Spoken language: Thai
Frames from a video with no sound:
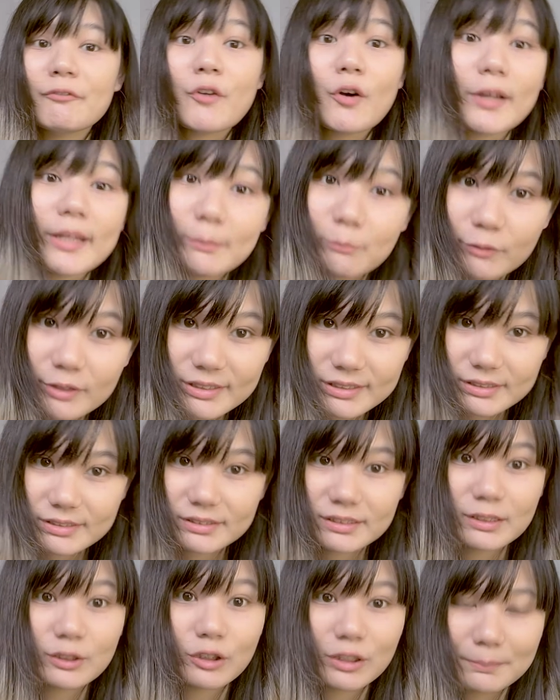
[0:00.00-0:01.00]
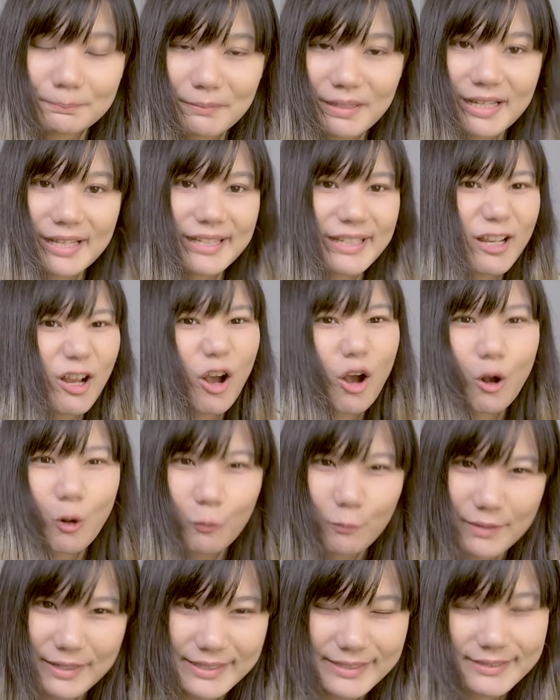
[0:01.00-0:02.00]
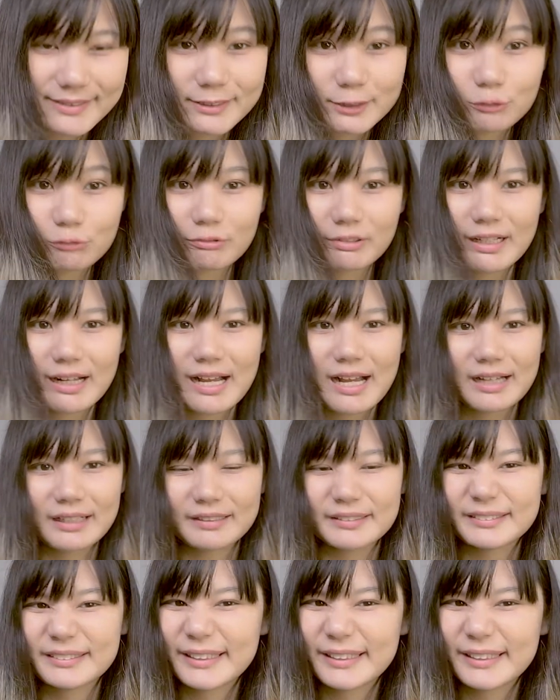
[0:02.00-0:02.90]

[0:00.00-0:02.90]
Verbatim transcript: ฟอร์เอเวอร์ ตลอดไป ออลเวย์ส ทุกครั้ง